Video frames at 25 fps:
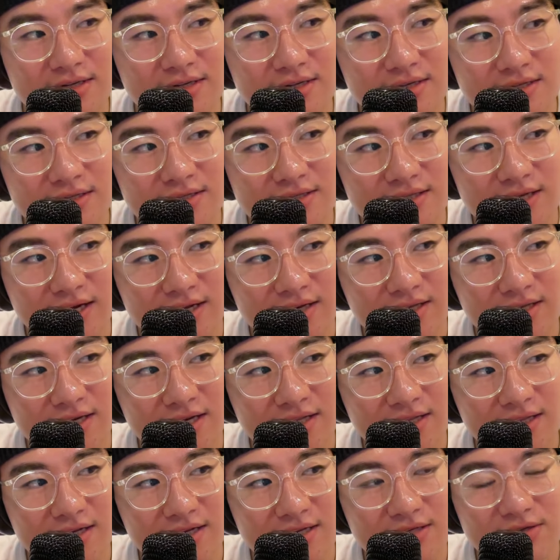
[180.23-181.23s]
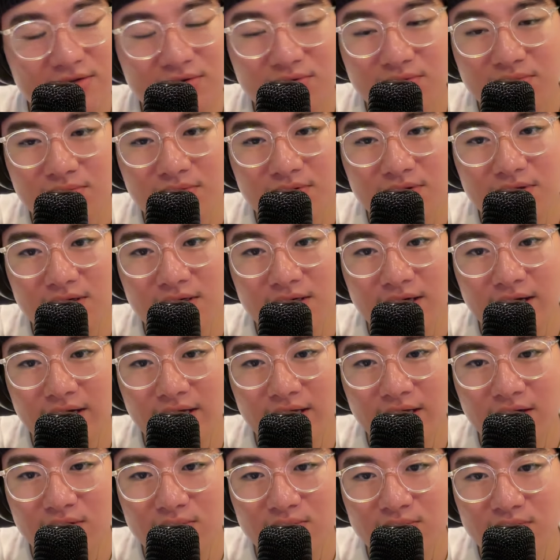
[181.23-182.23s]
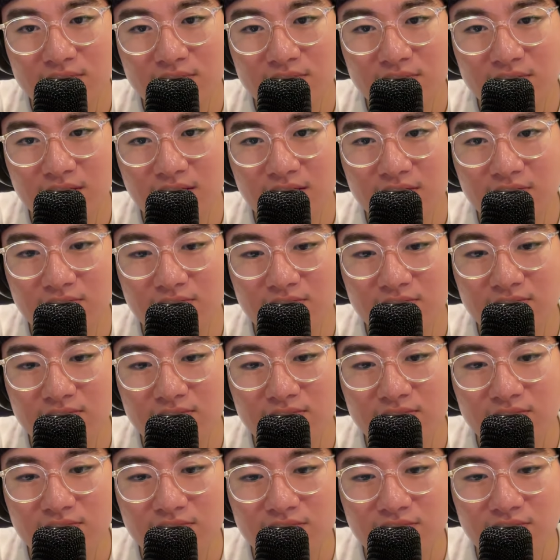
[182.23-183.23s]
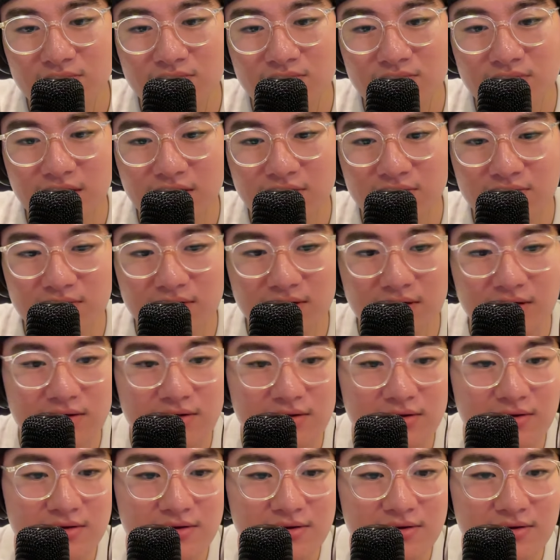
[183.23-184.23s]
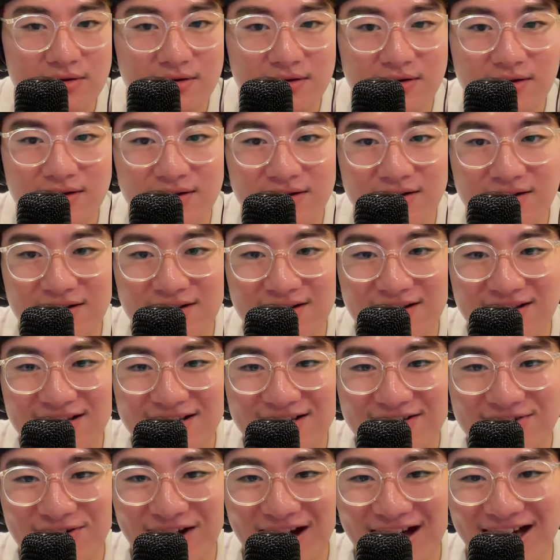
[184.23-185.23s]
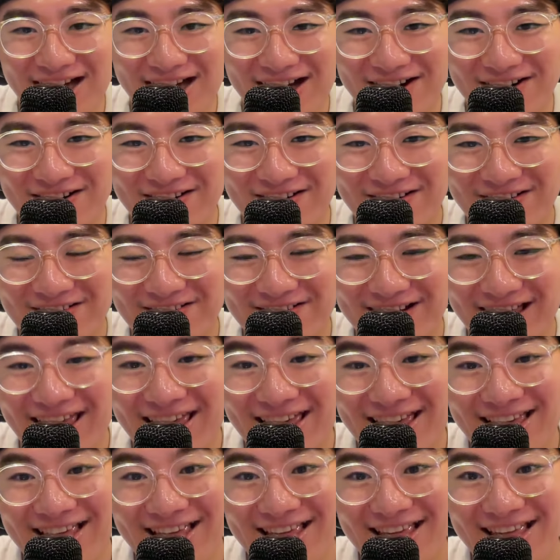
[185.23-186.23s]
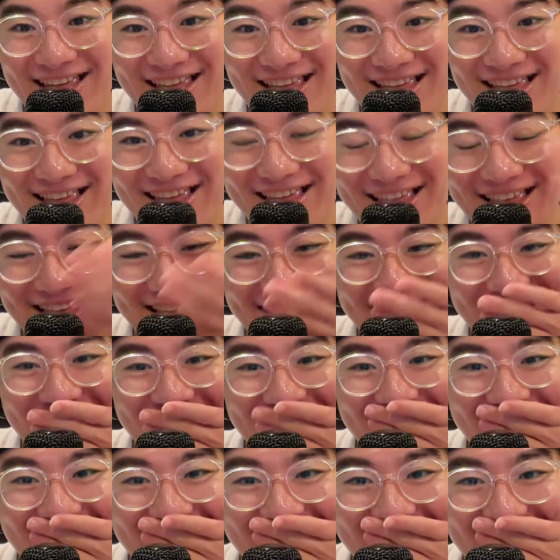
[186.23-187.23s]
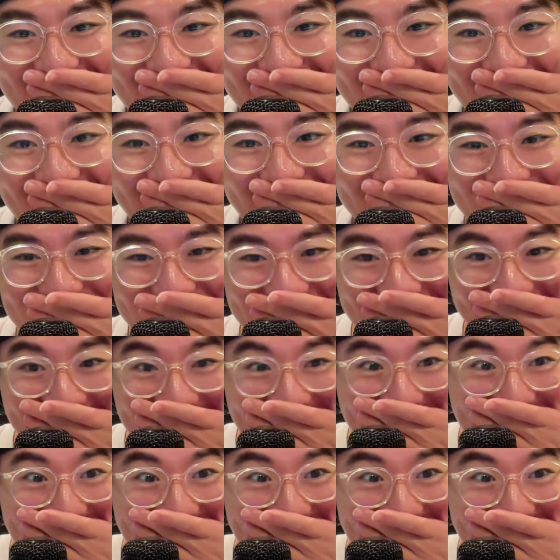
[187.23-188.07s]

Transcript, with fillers: チャニーあたりのライン結構むずいけど。どうなのこれ。わおええ、初見